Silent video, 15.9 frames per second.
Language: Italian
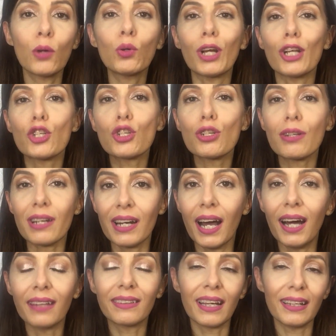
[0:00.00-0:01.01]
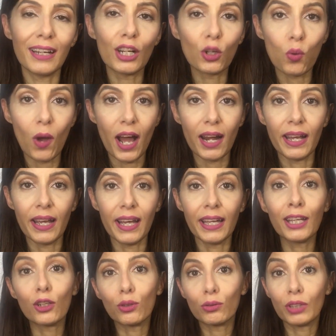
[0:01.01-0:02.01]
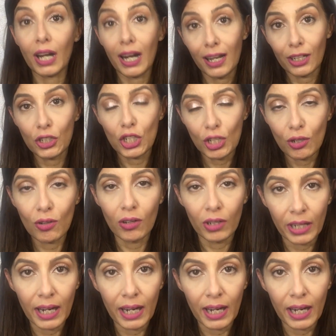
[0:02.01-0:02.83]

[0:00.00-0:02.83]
una giornata nel quale incontrarci con